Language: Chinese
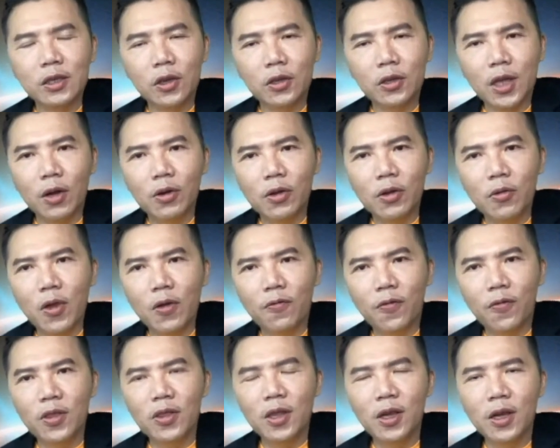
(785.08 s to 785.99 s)
月到六月
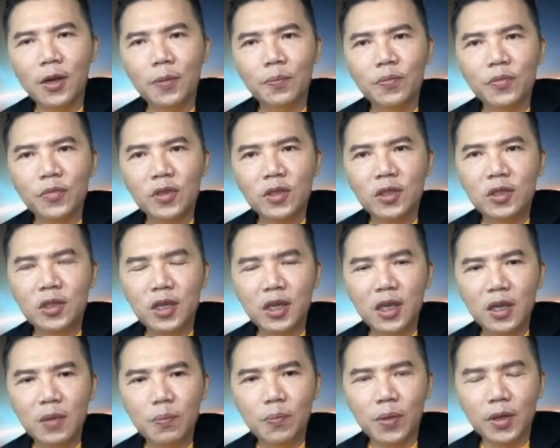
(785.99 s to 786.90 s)
份呢，
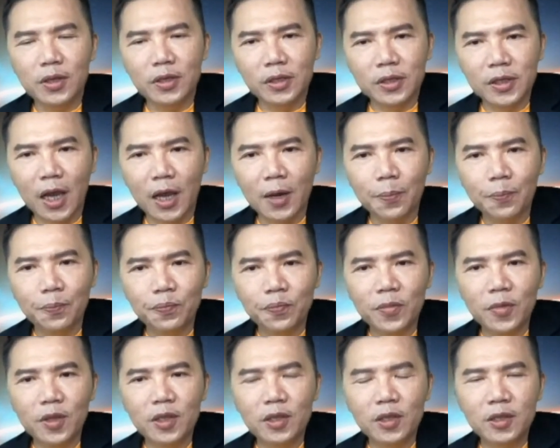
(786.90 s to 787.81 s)
基本上
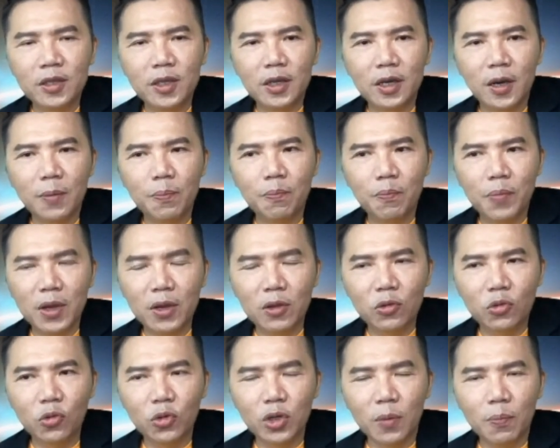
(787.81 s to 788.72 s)
这个
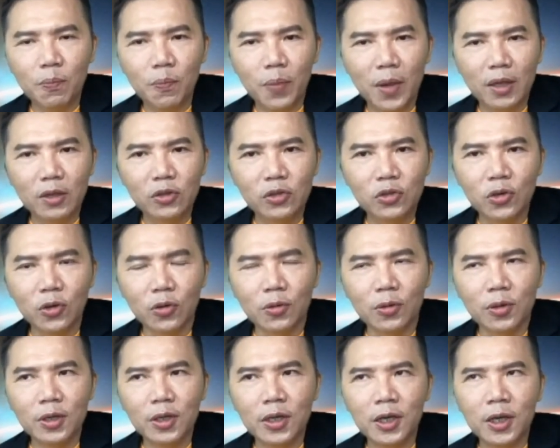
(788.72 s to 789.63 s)
病毒的变种
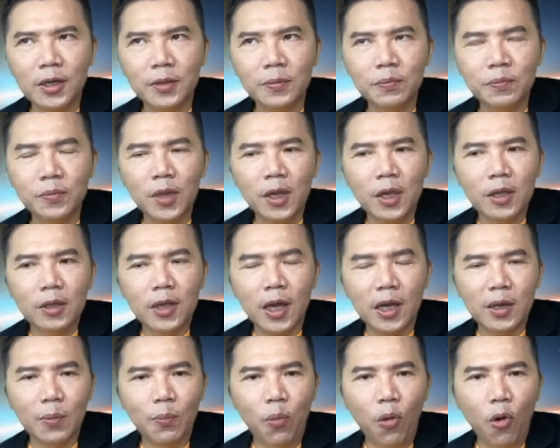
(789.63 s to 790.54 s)
跟它
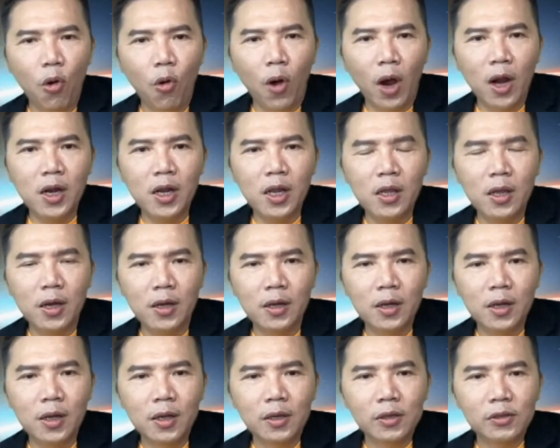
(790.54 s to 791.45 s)
的破坏力呢，
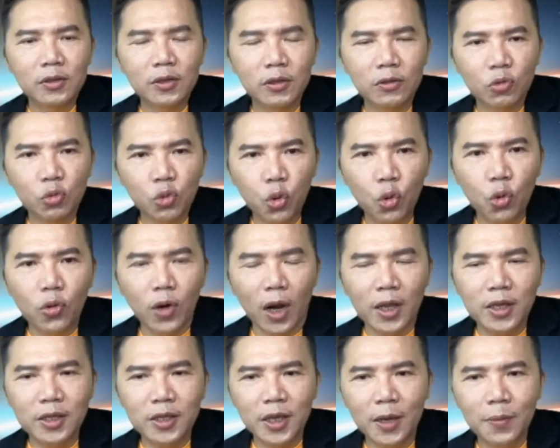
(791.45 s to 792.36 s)
是突
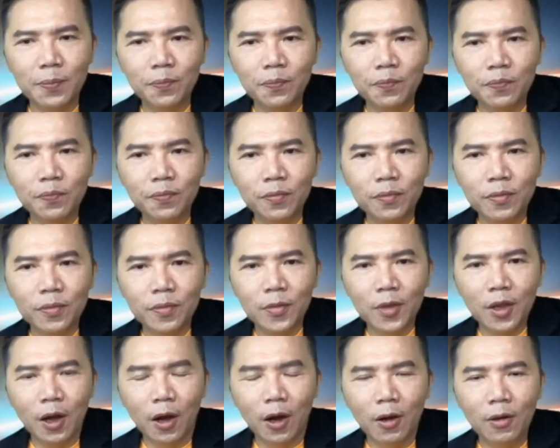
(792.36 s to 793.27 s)
然间，
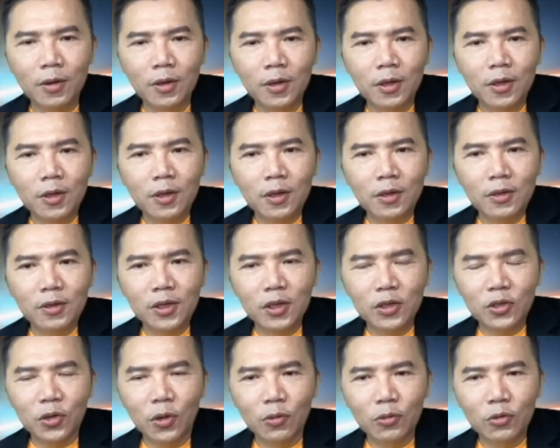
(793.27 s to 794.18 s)
哦，是
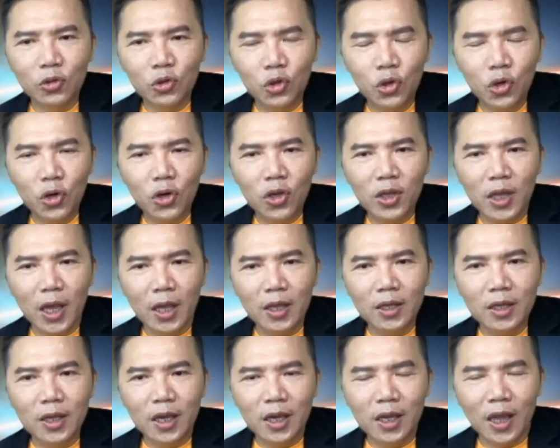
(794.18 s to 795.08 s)
从去
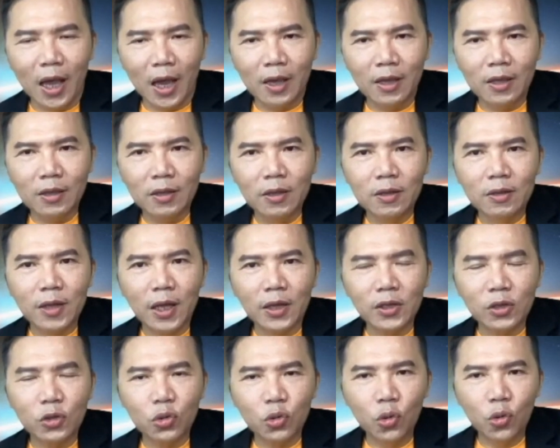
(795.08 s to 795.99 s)
年以来，它
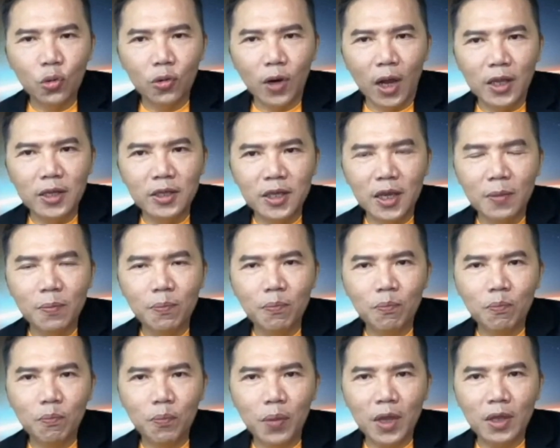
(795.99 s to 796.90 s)
是突然间
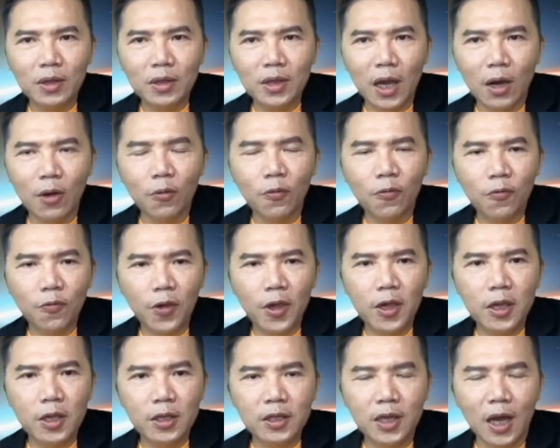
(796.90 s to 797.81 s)
变到
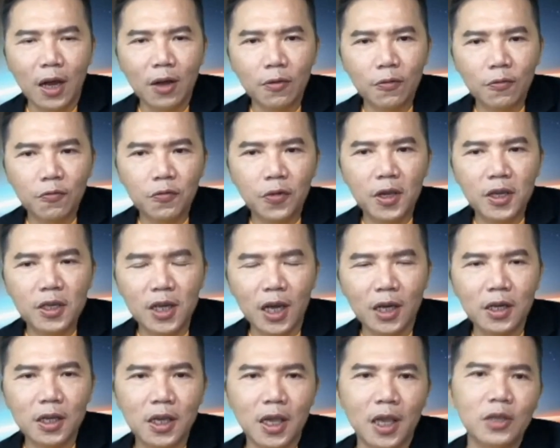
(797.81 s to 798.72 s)
非常非常
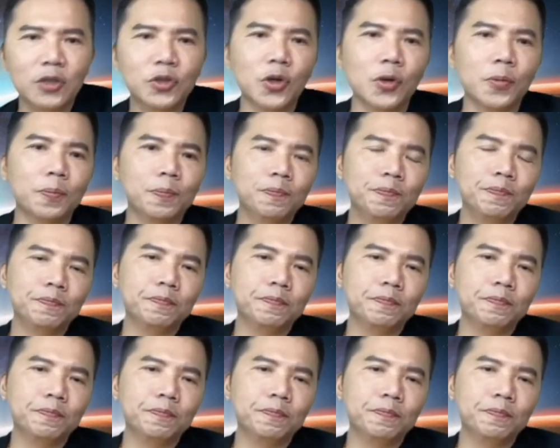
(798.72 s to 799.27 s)
的严重。